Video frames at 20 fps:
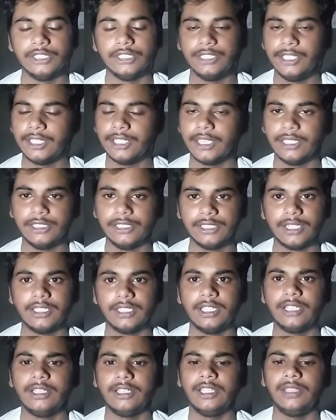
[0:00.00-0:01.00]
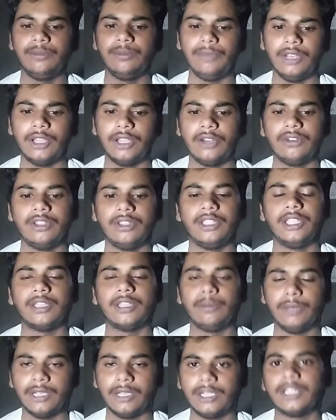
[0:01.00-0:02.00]
ठीक है ज़्यादा नहीं मिला एक
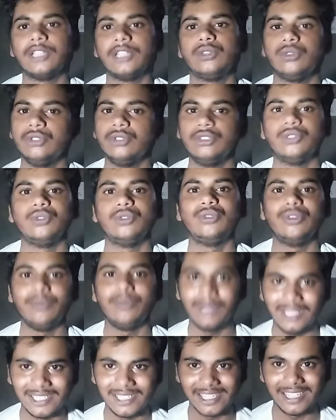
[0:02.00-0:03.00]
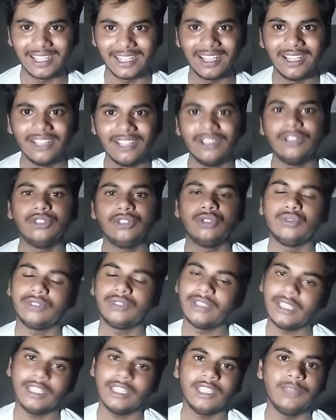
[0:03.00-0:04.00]
मिनट का तो ज़रूर मिल जाएगा तो
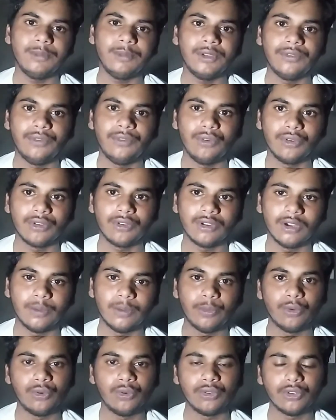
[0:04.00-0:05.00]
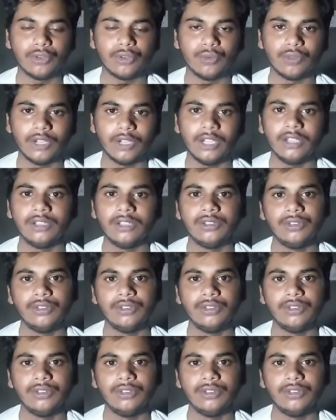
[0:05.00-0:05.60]
उतना ही मैं ब्लॉग अपलोड करूँगा